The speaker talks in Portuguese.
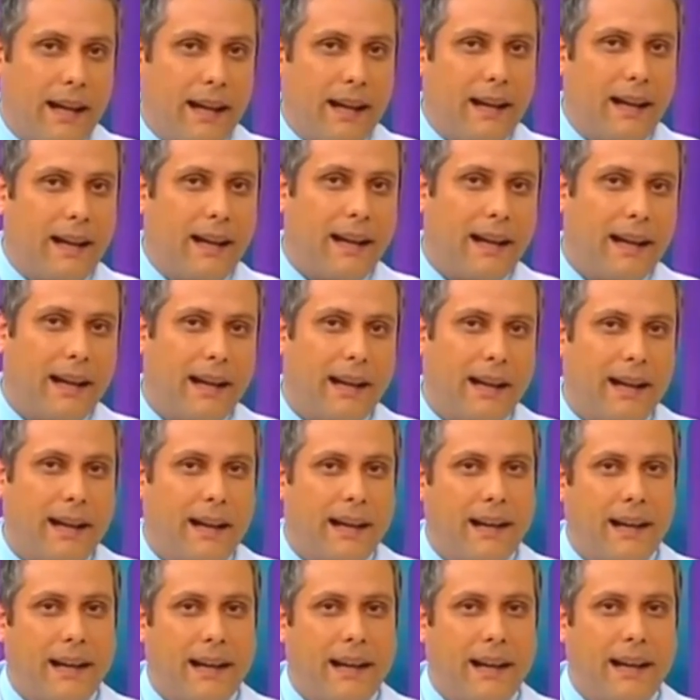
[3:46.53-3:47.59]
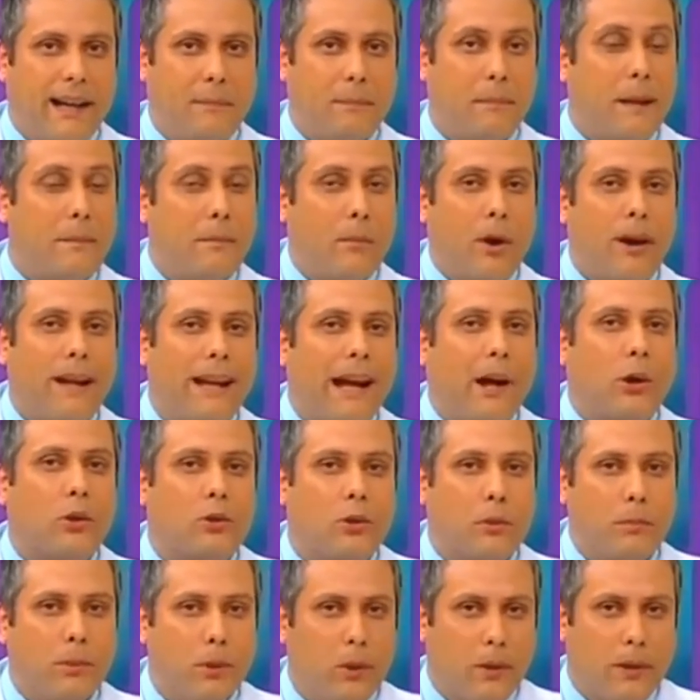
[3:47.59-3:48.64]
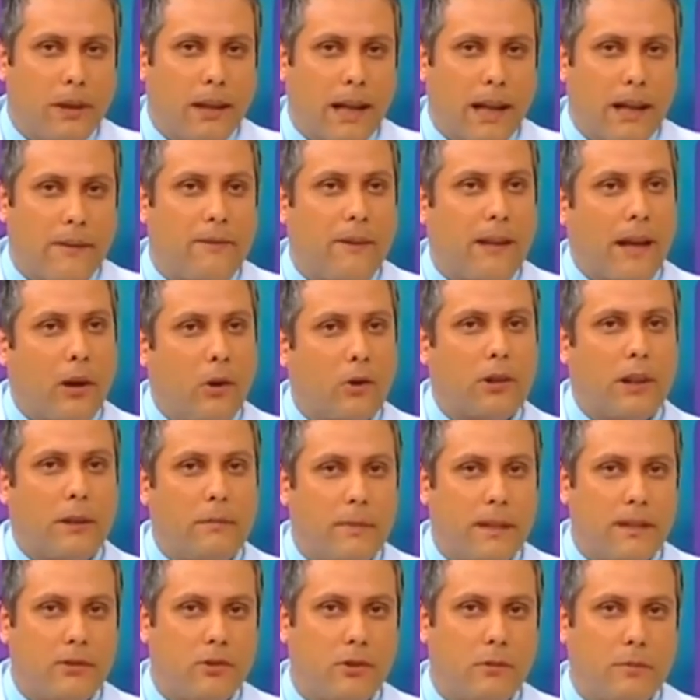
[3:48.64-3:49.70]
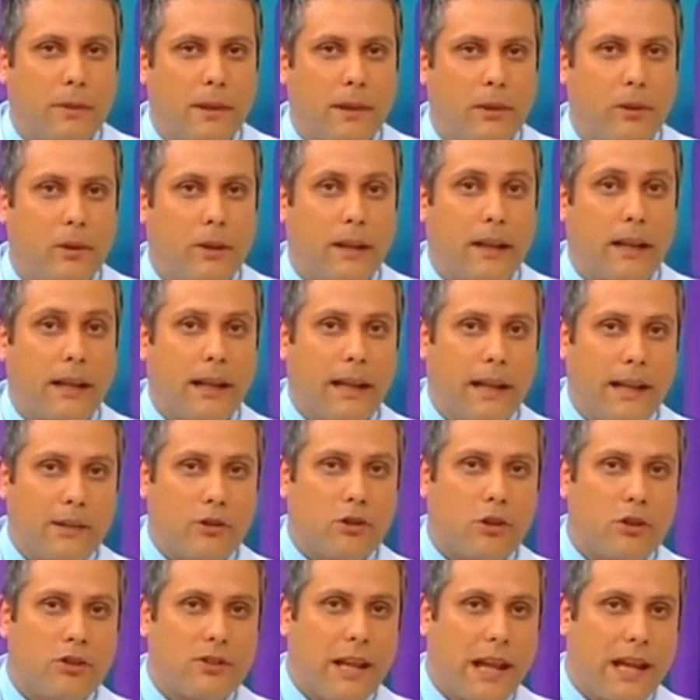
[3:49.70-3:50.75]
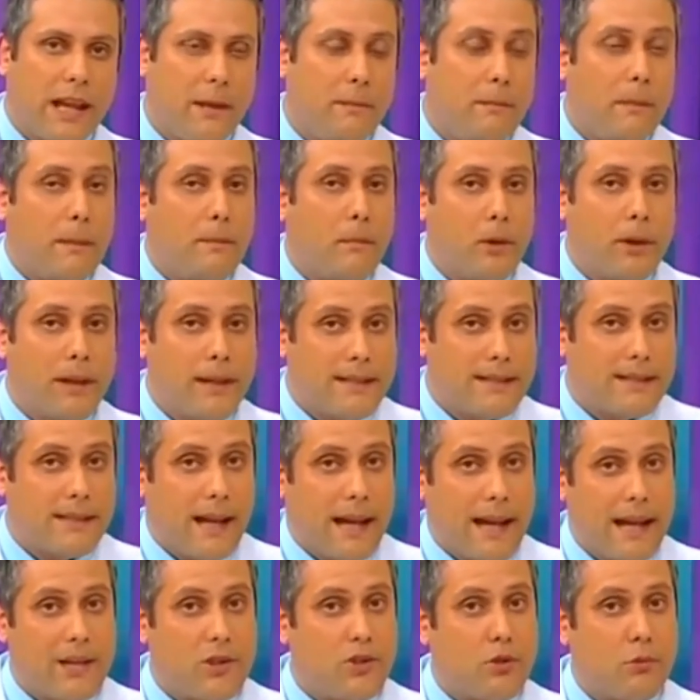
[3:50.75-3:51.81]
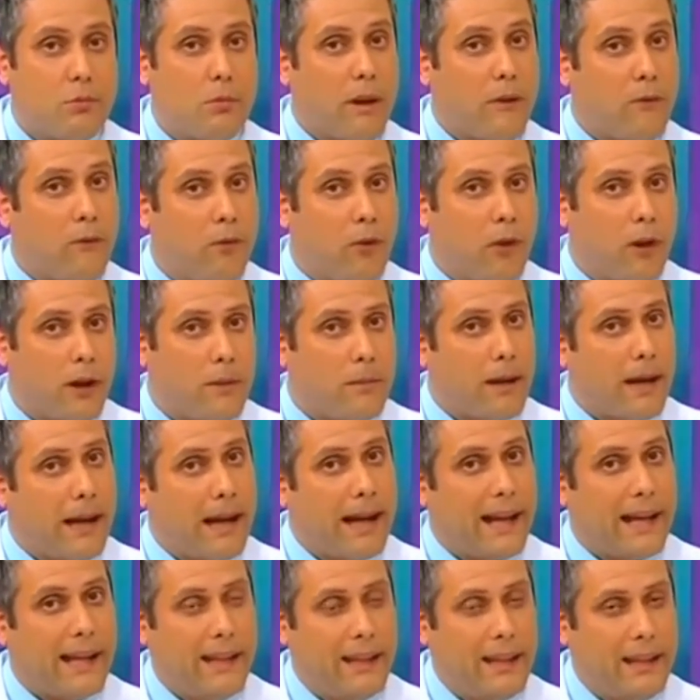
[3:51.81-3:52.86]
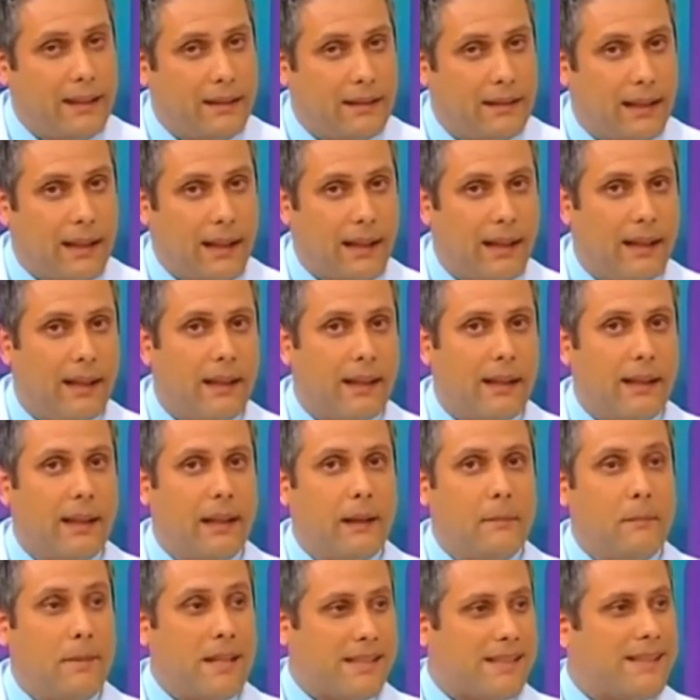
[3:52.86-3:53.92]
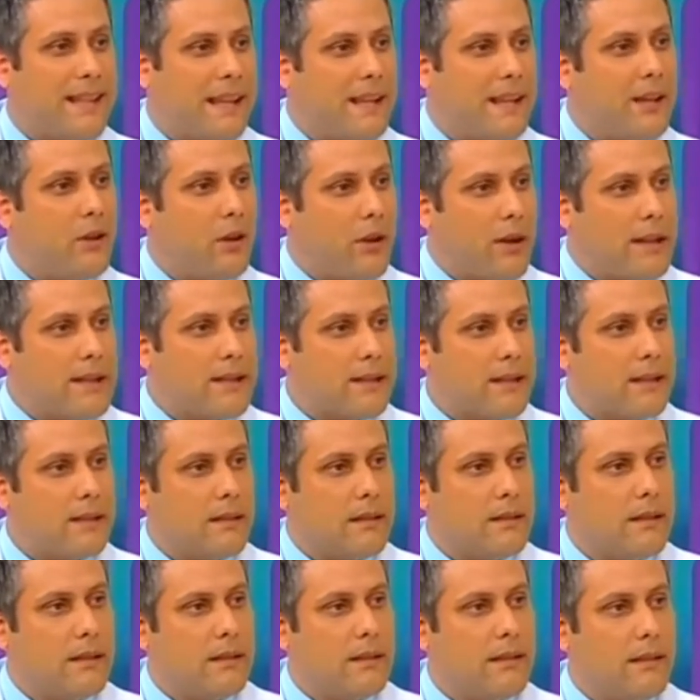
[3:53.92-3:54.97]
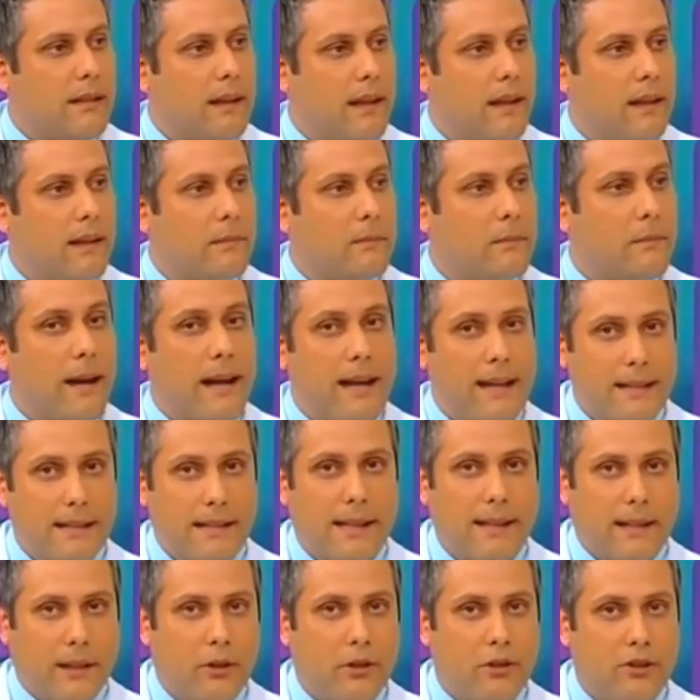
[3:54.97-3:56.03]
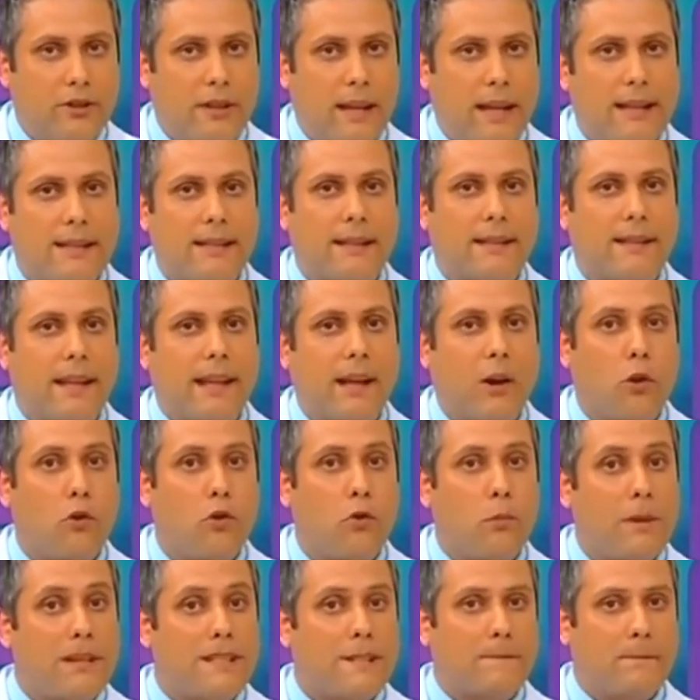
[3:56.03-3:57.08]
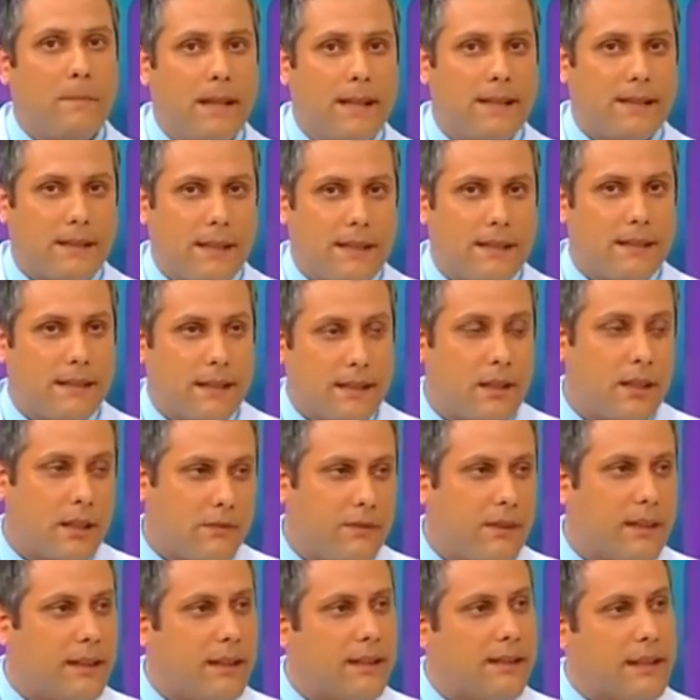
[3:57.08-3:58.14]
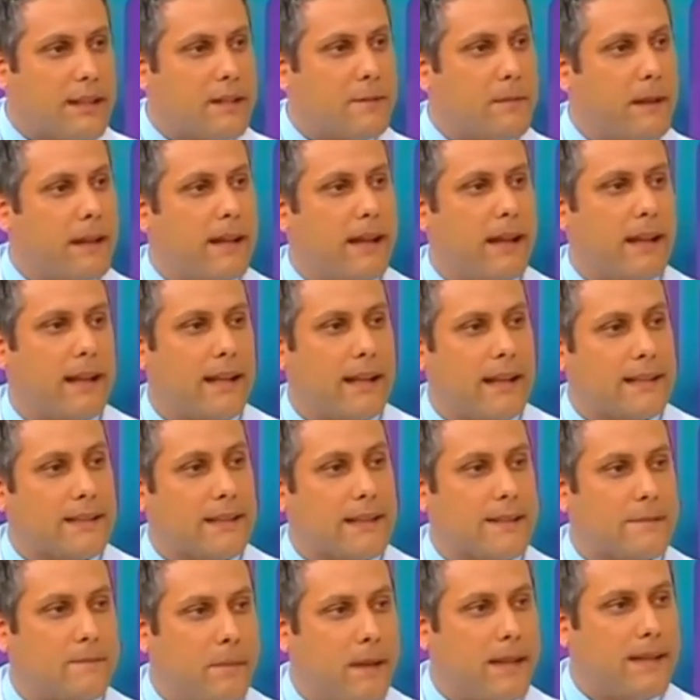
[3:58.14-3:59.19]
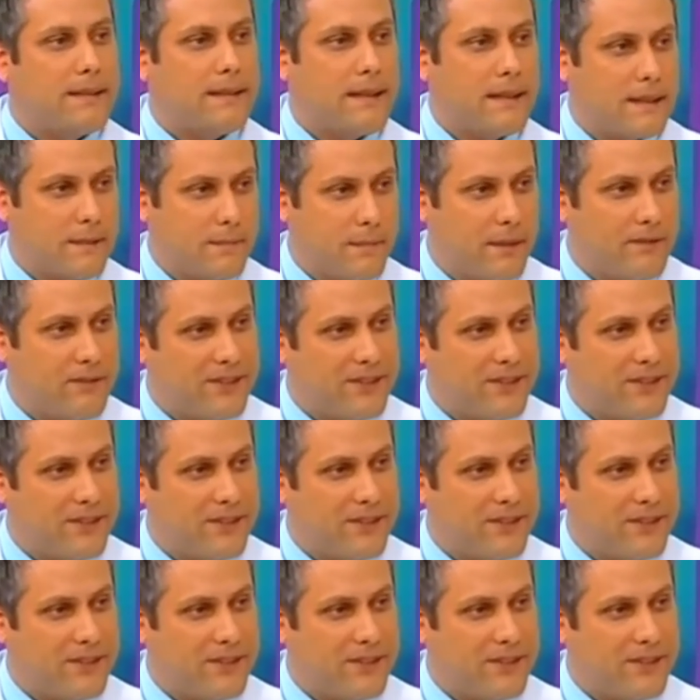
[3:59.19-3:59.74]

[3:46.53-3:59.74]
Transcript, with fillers: a, a memória autobiográfica altamente superior. Eles conseguem memorizar de uma forma ainda misteriosa, né? Mas a neurociência tem algumas pistas e a gente vai tentar explicar aqui essas pistas para